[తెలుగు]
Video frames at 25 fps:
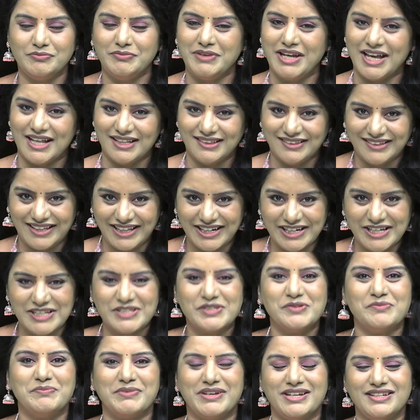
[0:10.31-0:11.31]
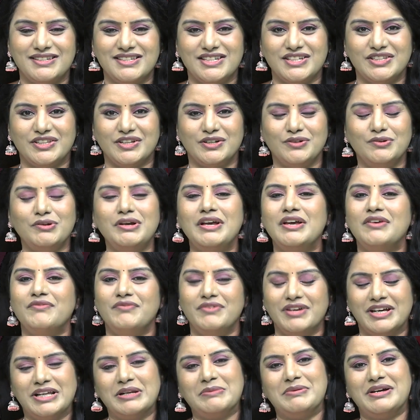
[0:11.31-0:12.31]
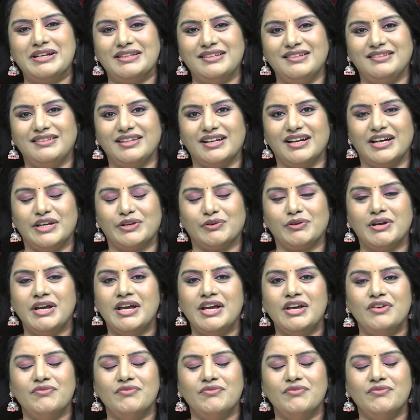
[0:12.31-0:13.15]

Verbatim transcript: మీ అందరికీ సుపరిచితులు విక్రమాదిత్య గారు